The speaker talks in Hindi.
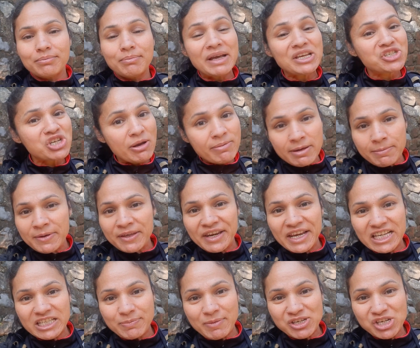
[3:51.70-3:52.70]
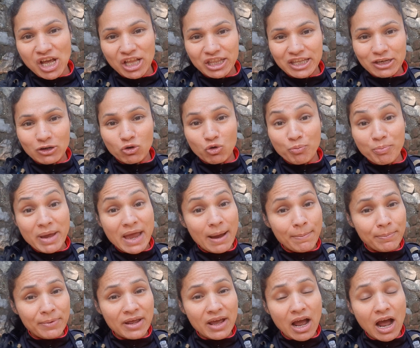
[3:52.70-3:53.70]
मैं जब भी रेस में जाती हूँ मैं
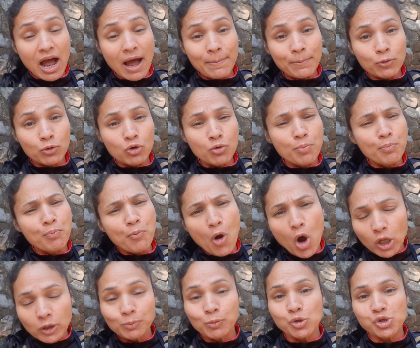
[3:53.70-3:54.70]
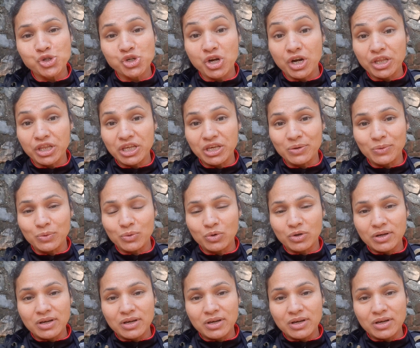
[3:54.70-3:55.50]
अपने आप को बहुत पुश करती हूँ